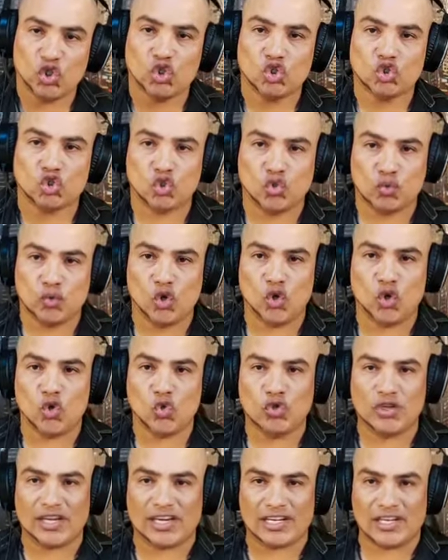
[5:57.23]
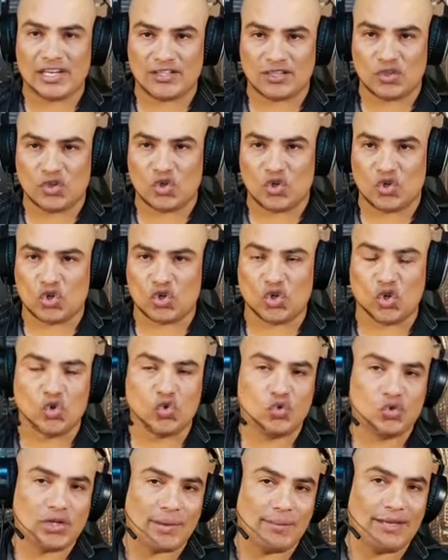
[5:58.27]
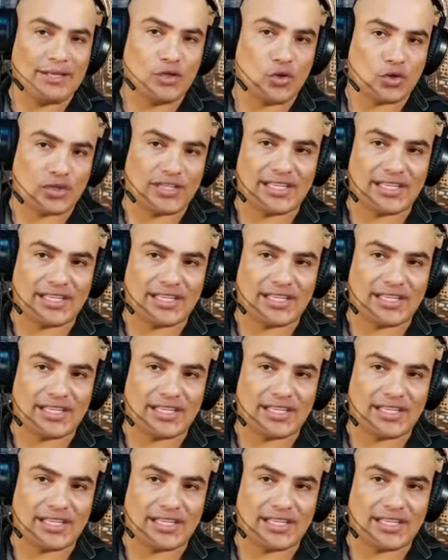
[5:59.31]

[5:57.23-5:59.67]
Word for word: tuvo una relación con una menor